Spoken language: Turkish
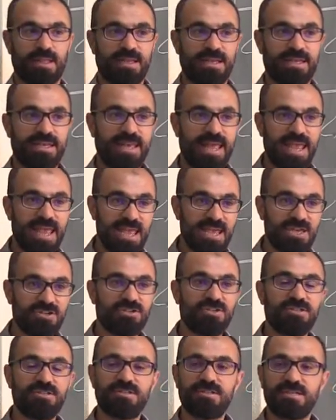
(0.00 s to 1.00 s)
L
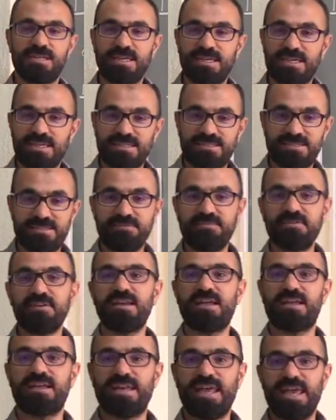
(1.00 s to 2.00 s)
eşittir 0 ile
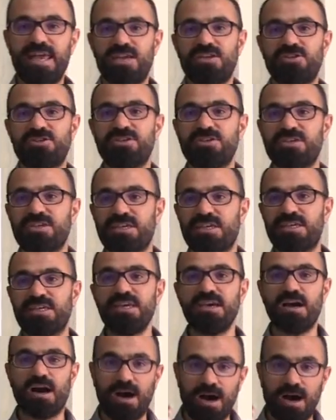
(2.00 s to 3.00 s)
L eşittir
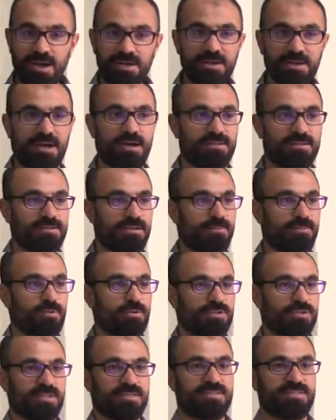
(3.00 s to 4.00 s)
2 aynı anda
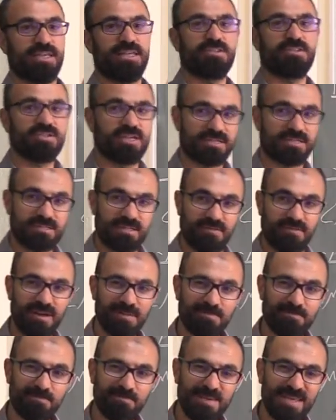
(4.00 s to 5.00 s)
potansiyel içerisinde
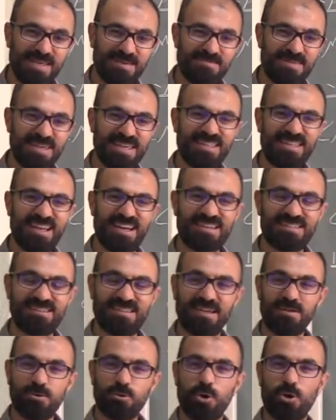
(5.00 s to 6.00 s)
var. Bir miktar
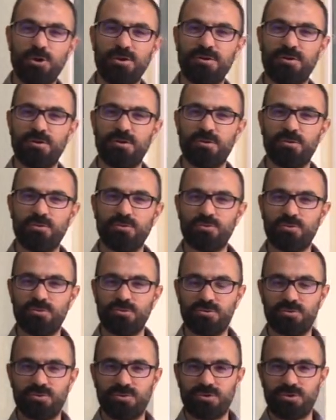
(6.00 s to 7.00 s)
daha yön,
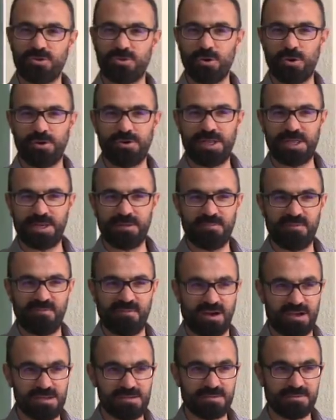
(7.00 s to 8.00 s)
yönlenimi
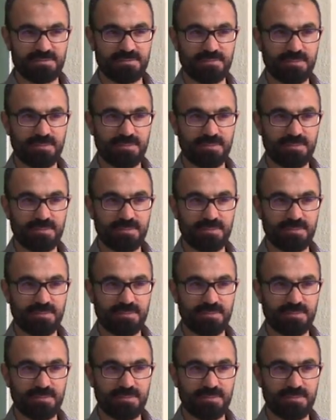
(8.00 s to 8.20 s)
var.